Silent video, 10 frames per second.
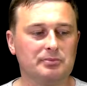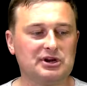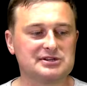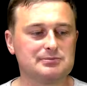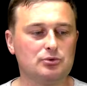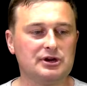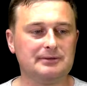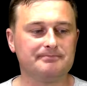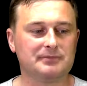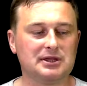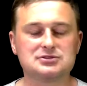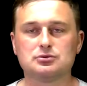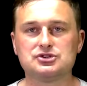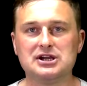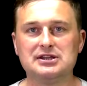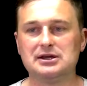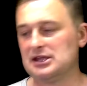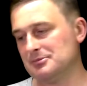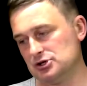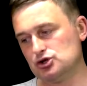При разборе я случайно,
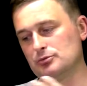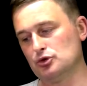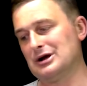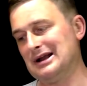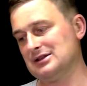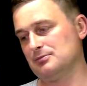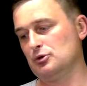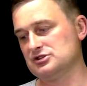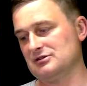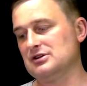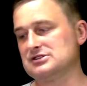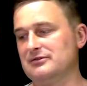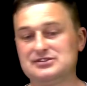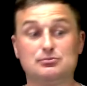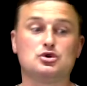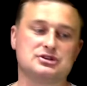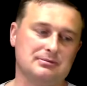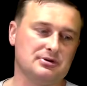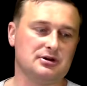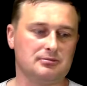я бы еще много лет пользовался,
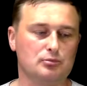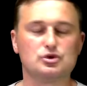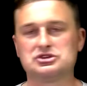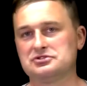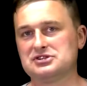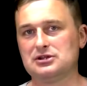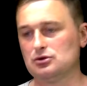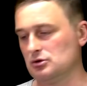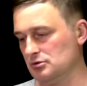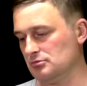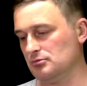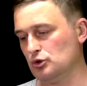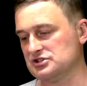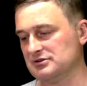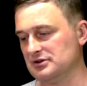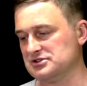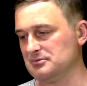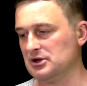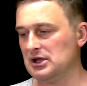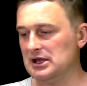возможно бы мучился, но
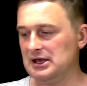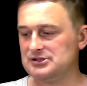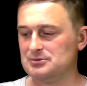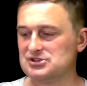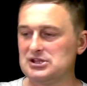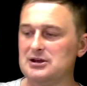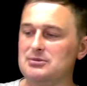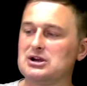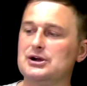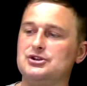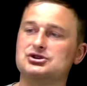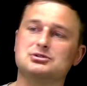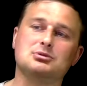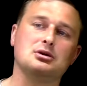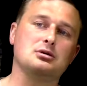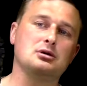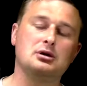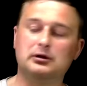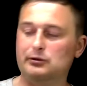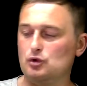пользовался бы этими старыми картриджами
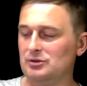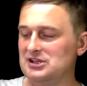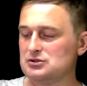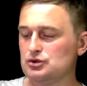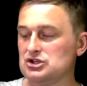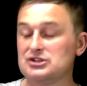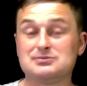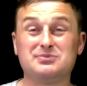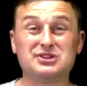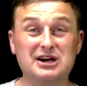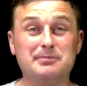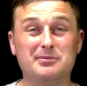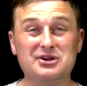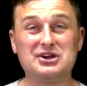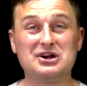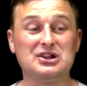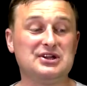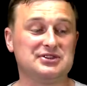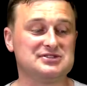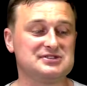но у меня случилась беда по моей
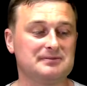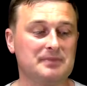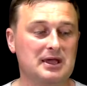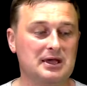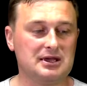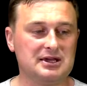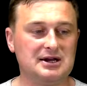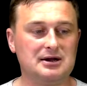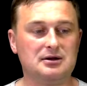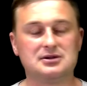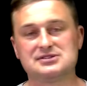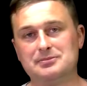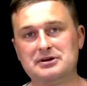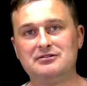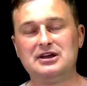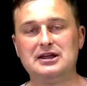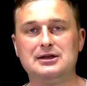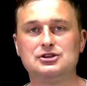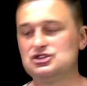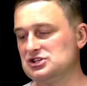халатности. Я, заправляя
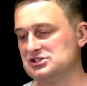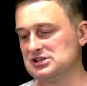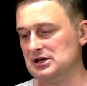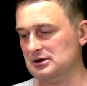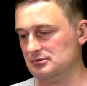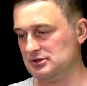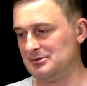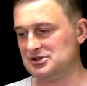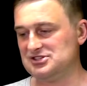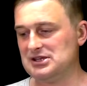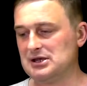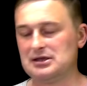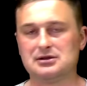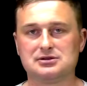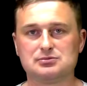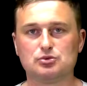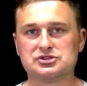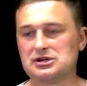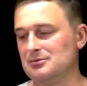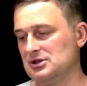и чистя там отсеки с
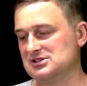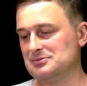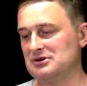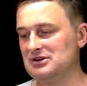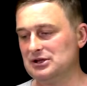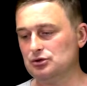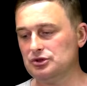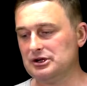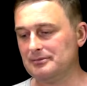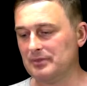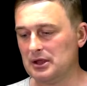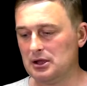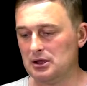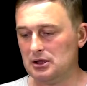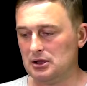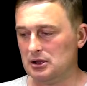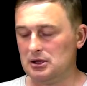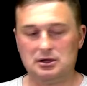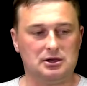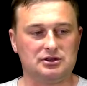мусором и заправляя тонером,
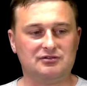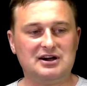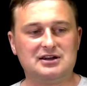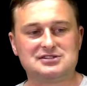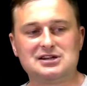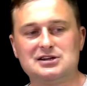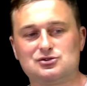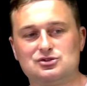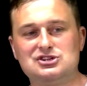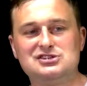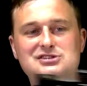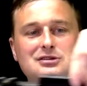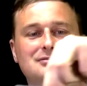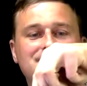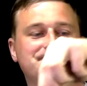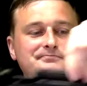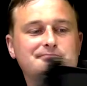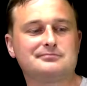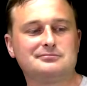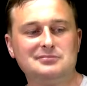два сразу чистил,
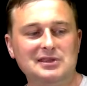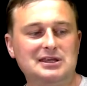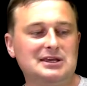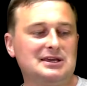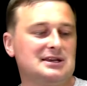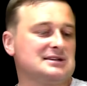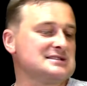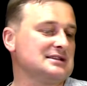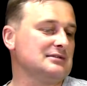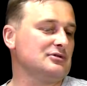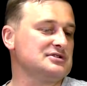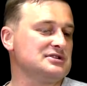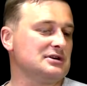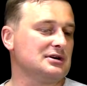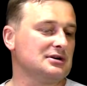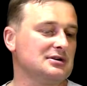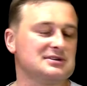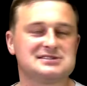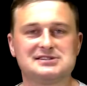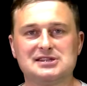и с одного из них
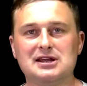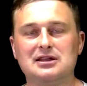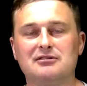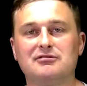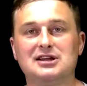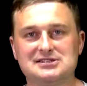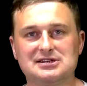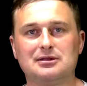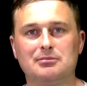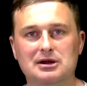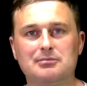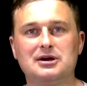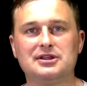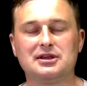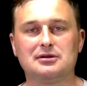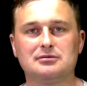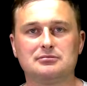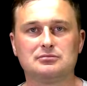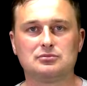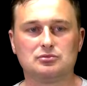застряла в лазерном барабане
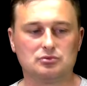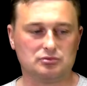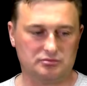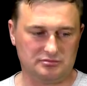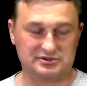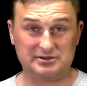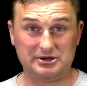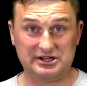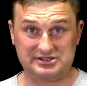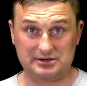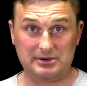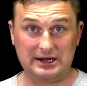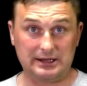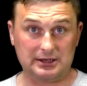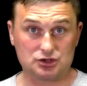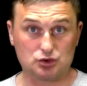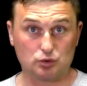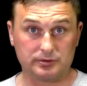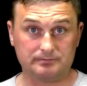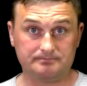саморезик маленький,
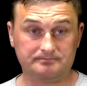шуруп.